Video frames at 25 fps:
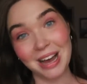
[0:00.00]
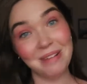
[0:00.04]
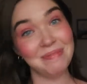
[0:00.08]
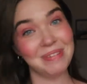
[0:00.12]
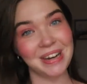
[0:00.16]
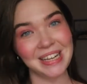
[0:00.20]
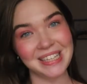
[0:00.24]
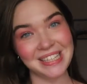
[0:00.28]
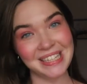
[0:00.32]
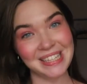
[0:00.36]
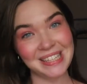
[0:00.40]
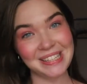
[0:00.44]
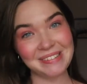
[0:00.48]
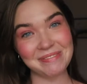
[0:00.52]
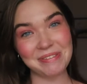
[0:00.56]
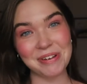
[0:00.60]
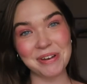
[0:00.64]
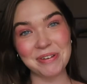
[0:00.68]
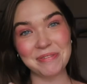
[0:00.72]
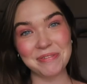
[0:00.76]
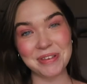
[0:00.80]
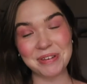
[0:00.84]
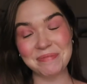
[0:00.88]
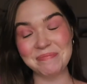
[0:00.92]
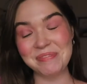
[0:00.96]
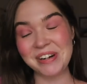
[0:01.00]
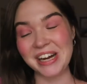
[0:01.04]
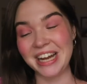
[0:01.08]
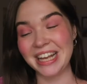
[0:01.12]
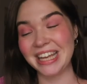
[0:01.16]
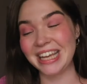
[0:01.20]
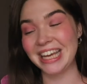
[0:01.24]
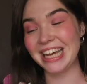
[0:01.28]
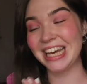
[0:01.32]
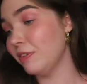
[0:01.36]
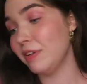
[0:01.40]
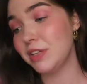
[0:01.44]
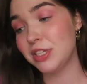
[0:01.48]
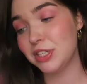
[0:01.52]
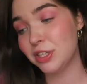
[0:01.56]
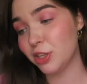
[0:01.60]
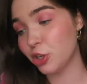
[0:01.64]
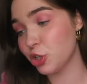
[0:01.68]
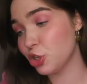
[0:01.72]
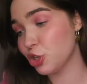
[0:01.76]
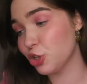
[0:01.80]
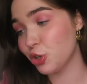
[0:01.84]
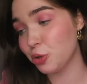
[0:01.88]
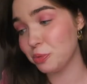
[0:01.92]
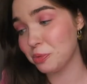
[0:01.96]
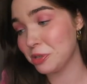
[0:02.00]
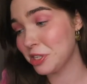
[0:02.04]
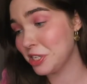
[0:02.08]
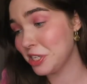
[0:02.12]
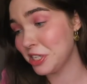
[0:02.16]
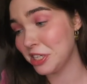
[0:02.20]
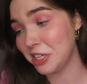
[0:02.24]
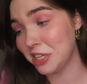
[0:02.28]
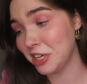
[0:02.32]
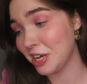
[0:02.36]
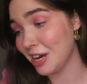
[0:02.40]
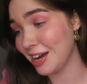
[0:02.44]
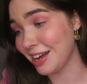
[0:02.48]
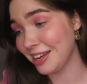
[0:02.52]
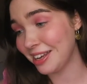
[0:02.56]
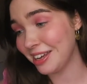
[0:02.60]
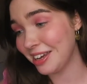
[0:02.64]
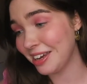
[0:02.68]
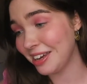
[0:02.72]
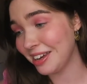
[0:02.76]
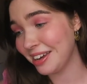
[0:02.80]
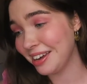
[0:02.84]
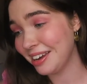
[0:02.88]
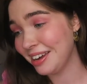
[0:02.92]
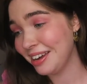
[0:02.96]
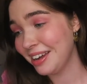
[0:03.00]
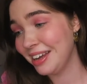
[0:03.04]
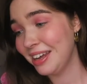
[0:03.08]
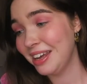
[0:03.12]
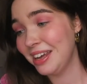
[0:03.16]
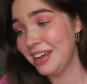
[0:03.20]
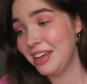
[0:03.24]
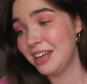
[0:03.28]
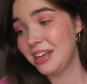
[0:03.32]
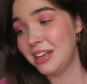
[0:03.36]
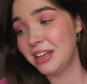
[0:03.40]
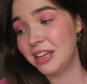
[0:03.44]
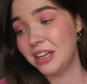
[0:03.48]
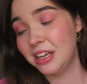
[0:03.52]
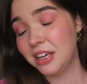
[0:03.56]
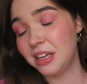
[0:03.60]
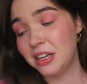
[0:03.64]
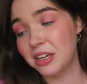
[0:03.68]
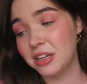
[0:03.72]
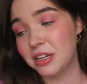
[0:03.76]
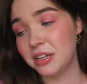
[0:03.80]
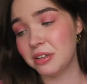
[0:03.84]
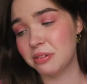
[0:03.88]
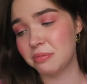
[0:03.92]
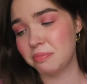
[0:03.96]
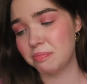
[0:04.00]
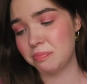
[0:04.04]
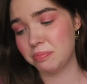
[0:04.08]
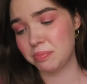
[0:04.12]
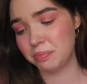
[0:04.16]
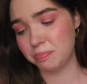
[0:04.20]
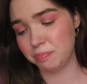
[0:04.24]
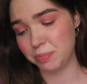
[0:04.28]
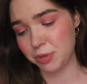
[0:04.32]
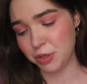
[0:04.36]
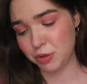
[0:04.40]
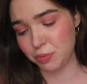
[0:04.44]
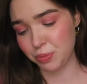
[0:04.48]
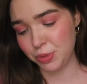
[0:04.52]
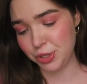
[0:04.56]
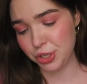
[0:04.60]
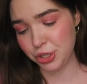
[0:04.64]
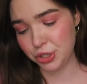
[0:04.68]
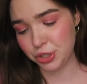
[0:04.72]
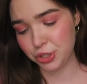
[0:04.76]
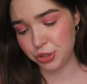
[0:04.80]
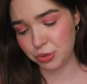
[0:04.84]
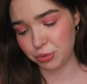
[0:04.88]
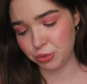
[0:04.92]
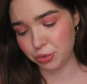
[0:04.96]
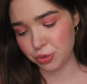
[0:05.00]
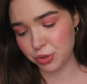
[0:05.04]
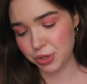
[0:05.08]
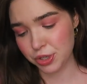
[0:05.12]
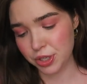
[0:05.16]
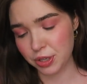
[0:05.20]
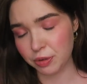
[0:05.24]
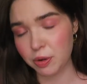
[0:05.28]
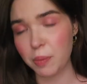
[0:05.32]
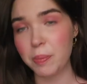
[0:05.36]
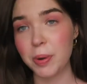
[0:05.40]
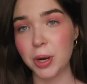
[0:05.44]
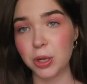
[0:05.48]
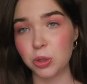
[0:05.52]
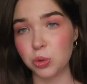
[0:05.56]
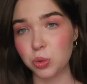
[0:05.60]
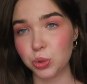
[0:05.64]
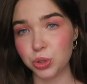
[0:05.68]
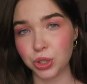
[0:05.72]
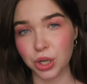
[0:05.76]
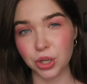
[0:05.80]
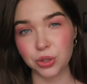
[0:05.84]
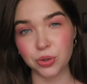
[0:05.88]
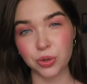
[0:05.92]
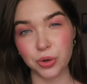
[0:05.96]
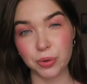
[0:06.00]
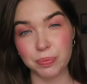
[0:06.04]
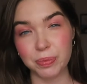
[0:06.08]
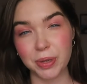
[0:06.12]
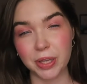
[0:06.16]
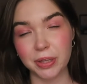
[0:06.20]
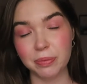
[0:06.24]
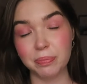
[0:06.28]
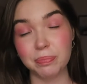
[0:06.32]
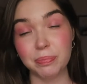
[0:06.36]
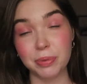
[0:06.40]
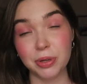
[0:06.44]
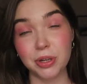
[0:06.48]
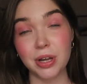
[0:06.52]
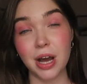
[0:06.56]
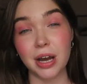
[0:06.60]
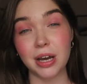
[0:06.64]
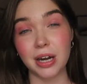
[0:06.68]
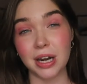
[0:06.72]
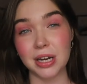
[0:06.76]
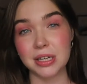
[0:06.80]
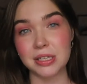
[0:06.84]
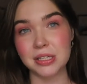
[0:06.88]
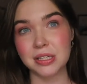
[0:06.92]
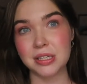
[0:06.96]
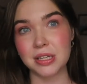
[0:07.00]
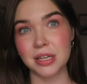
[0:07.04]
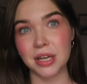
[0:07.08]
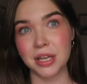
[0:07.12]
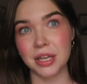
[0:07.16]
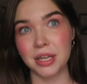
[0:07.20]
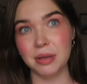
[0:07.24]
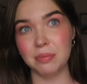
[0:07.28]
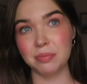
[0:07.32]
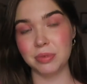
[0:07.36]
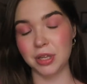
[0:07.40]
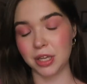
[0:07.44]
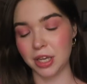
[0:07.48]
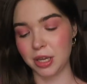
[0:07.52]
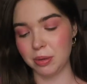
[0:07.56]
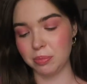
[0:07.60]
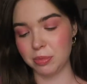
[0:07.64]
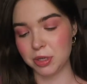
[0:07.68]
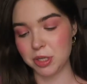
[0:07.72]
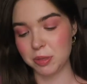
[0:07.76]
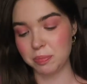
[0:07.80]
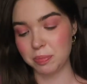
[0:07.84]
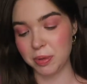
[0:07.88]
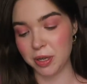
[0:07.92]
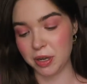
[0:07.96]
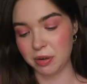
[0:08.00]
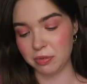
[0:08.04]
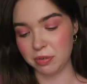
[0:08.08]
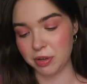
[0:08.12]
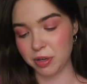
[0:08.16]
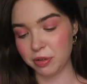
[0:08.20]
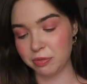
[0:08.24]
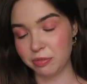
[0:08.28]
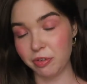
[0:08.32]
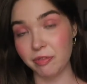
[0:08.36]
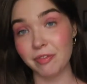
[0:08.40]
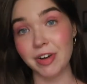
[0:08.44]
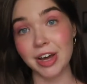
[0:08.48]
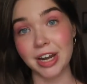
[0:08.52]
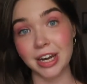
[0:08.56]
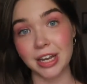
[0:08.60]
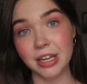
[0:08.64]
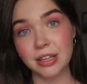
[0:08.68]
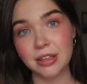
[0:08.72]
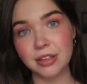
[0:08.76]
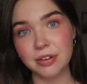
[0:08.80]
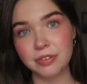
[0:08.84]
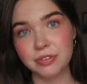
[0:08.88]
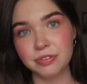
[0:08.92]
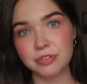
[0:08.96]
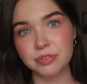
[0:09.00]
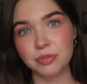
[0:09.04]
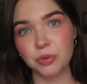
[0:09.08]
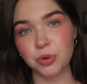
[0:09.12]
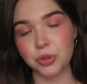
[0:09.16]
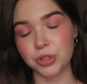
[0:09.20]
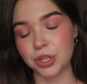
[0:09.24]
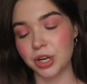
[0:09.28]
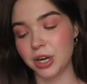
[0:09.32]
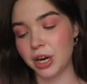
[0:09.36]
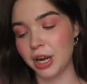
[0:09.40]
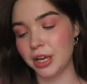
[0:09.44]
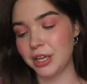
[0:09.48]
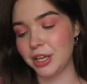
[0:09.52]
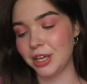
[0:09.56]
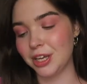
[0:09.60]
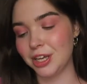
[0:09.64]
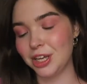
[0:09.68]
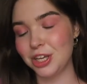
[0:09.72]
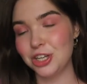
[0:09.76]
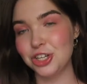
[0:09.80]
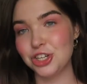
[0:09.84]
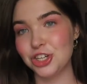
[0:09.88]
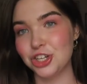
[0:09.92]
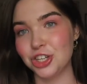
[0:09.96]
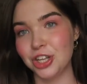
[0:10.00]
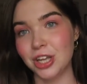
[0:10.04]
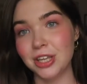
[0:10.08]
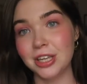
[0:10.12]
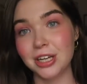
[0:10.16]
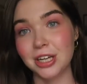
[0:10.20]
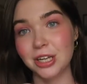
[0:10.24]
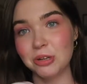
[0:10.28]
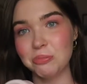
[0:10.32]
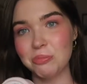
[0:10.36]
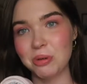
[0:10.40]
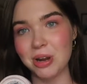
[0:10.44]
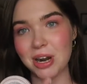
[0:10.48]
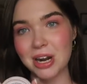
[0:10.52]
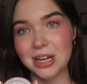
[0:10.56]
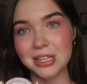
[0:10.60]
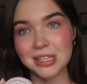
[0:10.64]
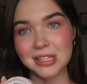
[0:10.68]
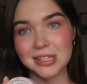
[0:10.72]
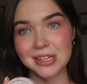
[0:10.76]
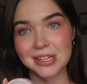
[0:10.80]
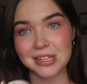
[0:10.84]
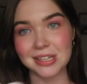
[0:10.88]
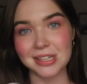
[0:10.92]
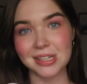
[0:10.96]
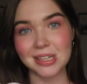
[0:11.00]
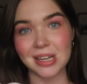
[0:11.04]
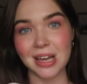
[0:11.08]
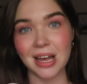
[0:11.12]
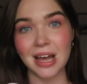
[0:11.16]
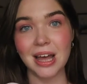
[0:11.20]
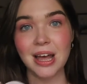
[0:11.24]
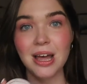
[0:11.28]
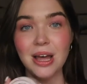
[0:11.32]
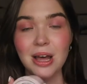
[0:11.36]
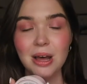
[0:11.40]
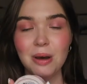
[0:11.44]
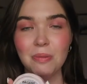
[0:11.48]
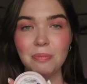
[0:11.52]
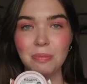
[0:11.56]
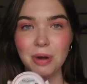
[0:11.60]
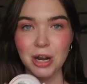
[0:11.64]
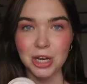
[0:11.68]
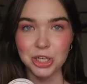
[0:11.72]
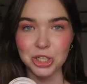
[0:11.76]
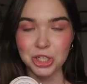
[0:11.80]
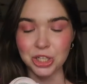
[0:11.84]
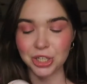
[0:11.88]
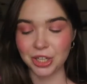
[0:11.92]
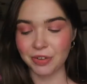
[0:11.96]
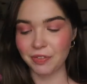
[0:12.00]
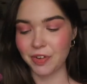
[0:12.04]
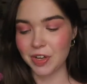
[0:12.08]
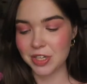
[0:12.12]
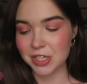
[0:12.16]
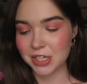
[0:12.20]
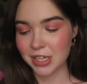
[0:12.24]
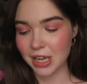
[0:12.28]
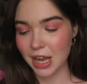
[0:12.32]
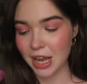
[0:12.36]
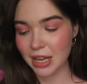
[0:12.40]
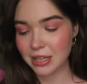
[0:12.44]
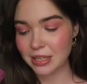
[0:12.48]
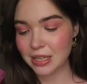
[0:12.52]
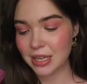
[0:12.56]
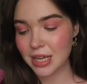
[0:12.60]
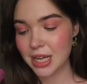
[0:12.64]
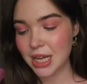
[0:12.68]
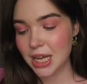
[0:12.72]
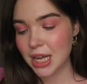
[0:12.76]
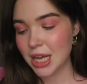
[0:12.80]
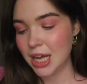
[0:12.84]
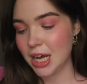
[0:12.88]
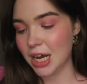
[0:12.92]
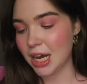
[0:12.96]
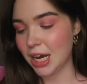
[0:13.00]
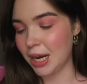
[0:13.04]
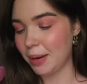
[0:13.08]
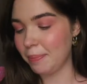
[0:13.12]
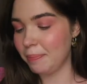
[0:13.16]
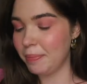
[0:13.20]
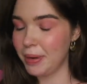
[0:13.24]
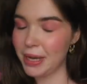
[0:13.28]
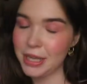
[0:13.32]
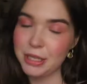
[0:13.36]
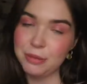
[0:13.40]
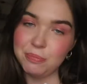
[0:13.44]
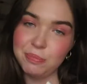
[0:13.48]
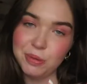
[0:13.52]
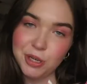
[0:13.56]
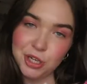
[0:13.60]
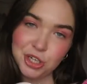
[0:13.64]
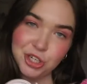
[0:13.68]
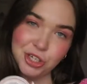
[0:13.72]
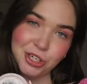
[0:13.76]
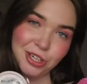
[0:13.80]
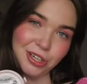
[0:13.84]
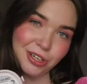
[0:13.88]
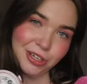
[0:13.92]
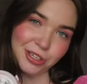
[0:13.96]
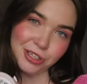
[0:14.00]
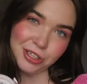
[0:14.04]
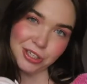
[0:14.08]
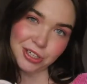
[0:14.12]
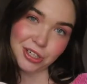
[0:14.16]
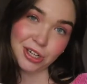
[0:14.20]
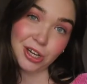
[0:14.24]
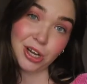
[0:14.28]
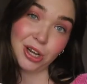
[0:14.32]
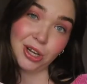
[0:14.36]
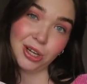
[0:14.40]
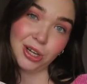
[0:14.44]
обратить свое внимание. Давайте начнем с сияния. И по совместительству с того продукта, который мне был как раз одним таким из первых фаворитов от Organic Kitchen. Это коллаборация с Машей Новосад а, Bad Beach Glitter